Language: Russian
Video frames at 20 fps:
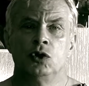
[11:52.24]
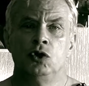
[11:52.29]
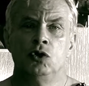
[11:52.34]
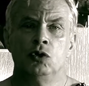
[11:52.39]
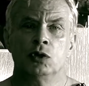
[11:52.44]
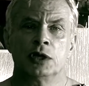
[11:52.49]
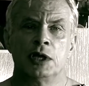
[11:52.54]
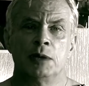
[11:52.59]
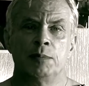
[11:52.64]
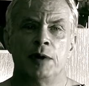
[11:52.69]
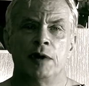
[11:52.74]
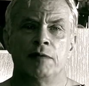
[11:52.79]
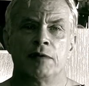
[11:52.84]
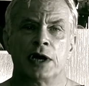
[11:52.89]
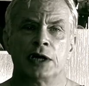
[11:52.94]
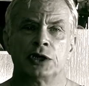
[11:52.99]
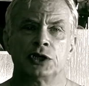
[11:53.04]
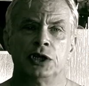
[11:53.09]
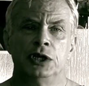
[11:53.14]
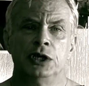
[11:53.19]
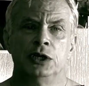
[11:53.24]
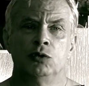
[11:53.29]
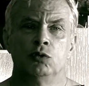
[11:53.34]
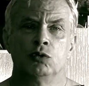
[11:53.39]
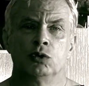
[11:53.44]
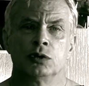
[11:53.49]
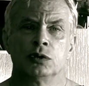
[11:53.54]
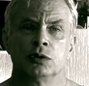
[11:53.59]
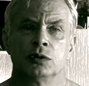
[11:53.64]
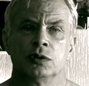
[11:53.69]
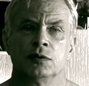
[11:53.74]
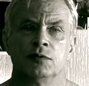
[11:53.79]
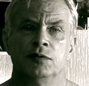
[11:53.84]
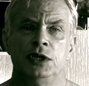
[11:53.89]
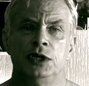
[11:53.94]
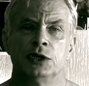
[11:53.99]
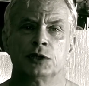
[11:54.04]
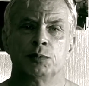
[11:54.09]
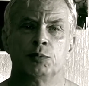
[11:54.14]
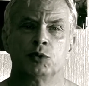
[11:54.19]
Елки по идут.
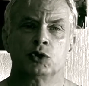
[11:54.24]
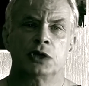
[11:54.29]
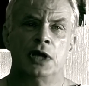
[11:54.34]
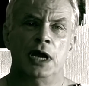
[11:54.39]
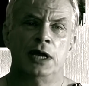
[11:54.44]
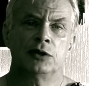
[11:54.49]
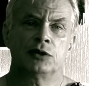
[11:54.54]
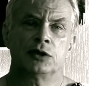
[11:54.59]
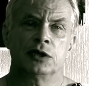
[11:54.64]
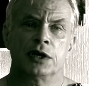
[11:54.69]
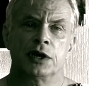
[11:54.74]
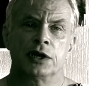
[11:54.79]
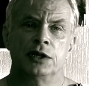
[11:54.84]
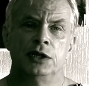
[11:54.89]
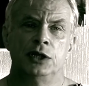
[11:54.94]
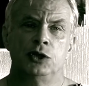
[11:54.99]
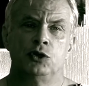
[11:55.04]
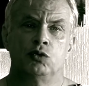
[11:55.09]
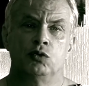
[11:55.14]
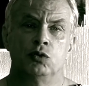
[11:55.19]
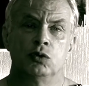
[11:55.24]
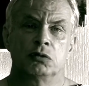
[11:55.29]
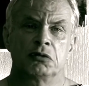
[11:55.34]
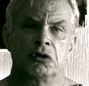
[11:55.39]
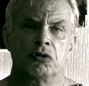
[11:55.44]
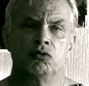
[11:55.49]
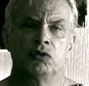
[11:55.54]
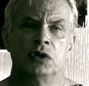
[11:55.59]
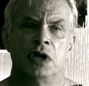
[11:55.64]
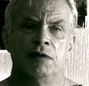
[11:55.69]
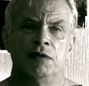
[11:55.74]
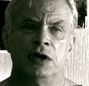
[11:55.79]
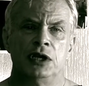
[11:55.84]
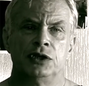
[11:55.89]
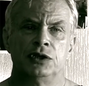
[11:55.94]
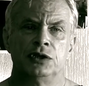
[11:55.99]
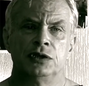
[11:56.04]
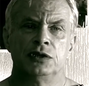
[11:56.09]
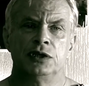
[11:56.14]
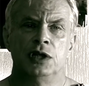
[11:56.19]
Вниз спускаются к родничку. Трудная
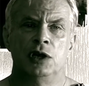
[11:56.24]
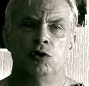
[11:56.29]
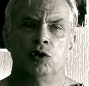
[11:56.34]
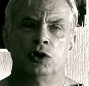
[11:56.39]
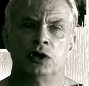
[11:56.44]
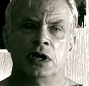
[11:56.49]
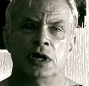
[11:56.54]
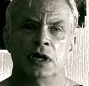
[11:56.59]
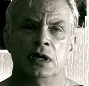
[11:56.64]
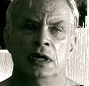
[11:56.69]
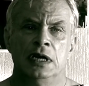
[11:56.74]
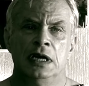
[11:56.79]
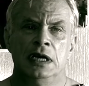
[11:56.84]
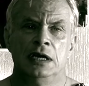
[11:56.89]
вещь, зеленая.